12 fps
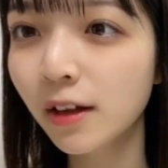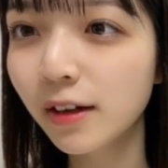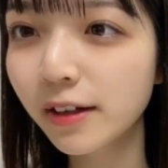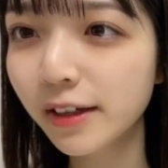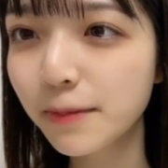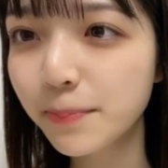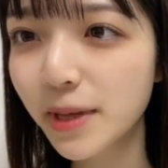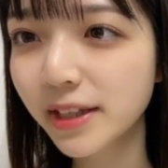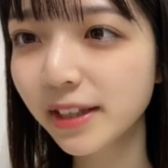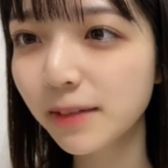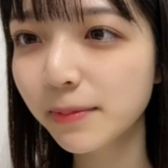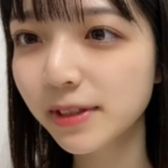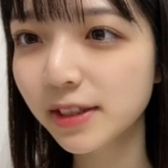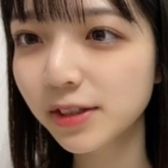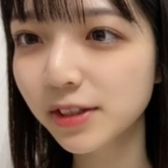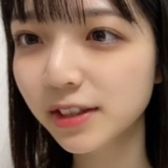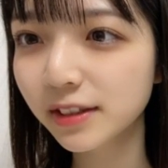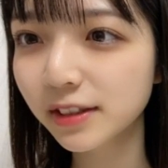あ、りんぺいって言います24
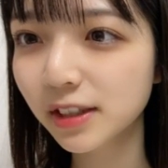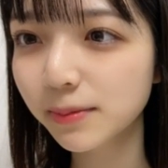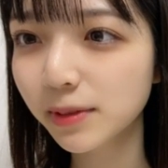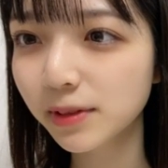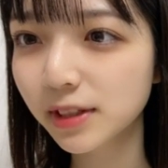時間テレビの